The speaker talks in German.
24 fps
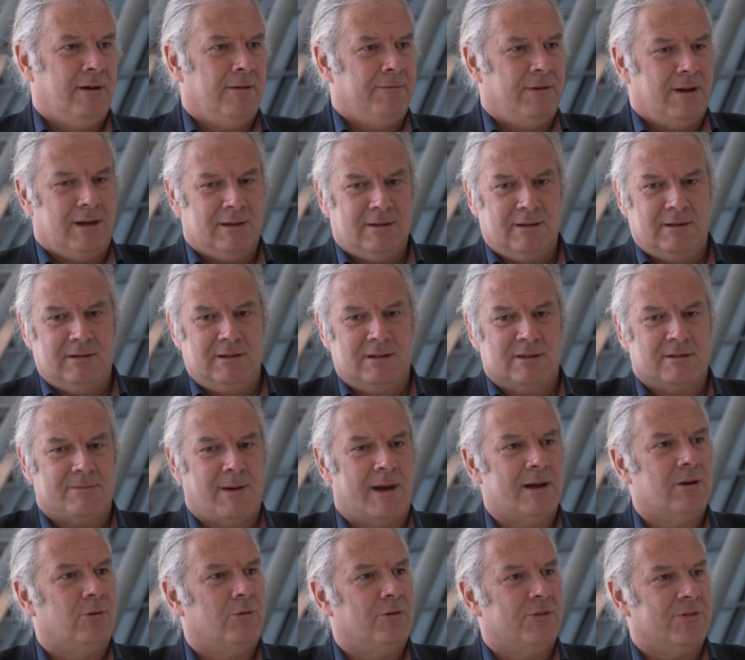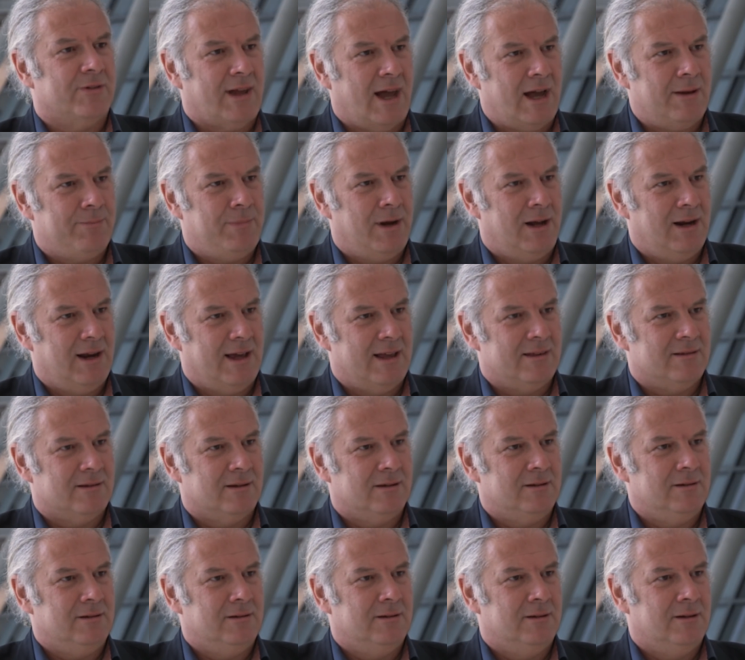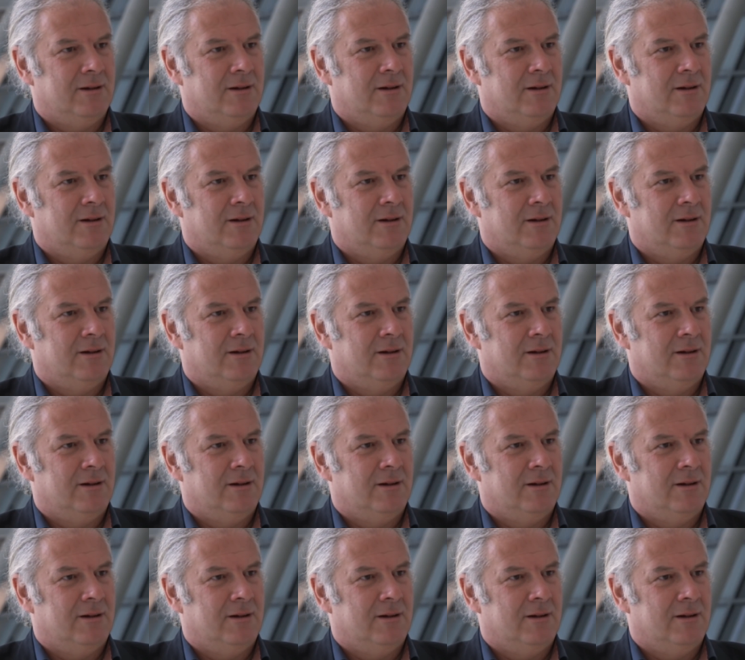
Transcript: fährt in die zwei großen Nachbarländer,